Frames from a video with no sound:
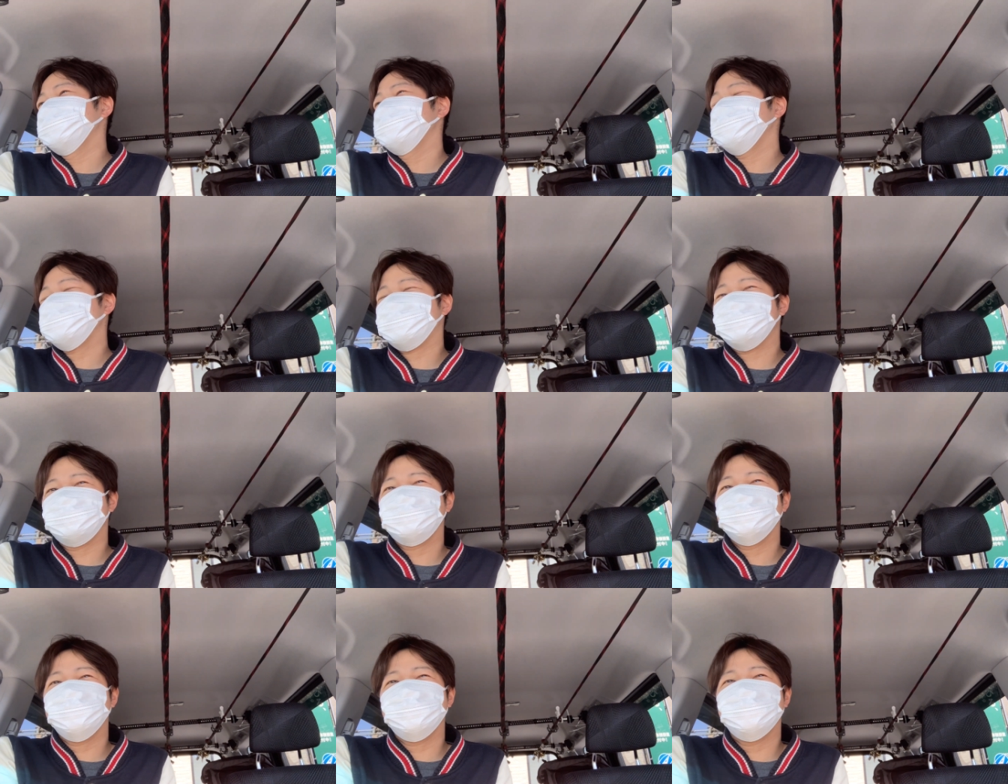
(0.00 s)
で、
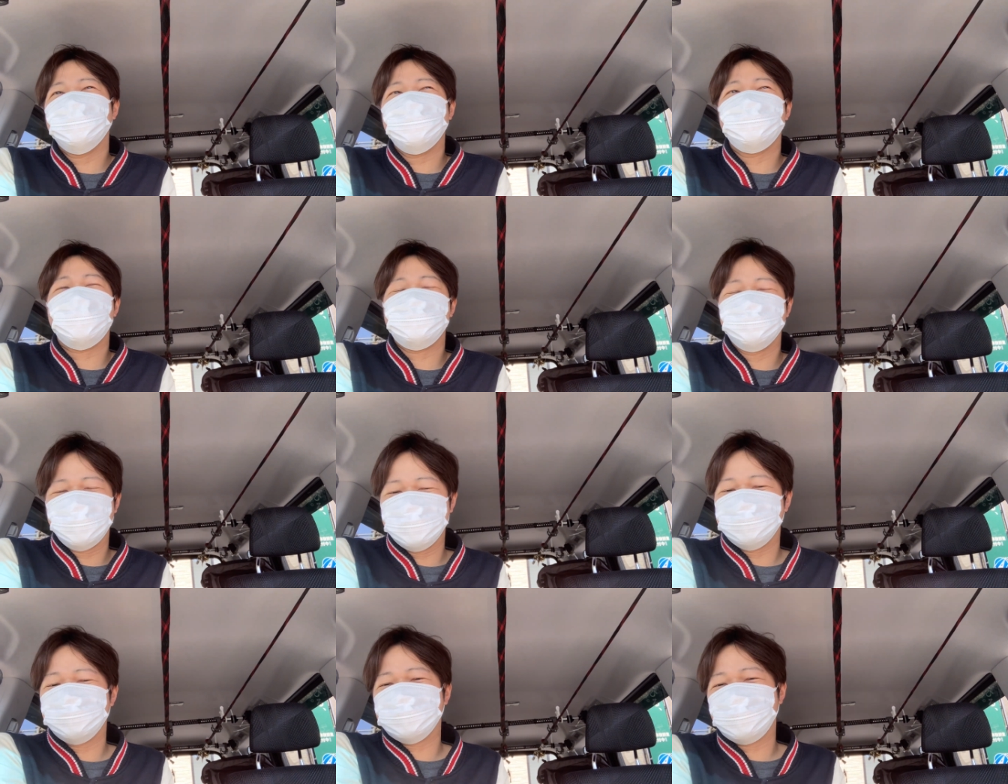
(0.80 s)
水曜は
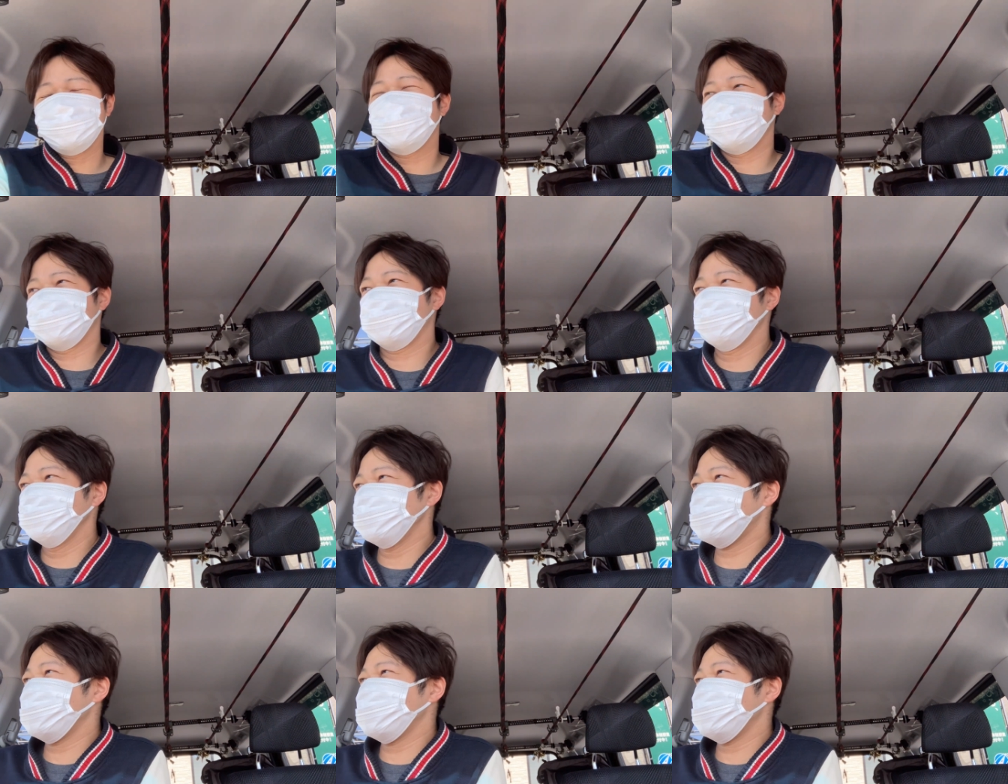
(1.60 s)
ファミマの出荷みたいな、こう言っ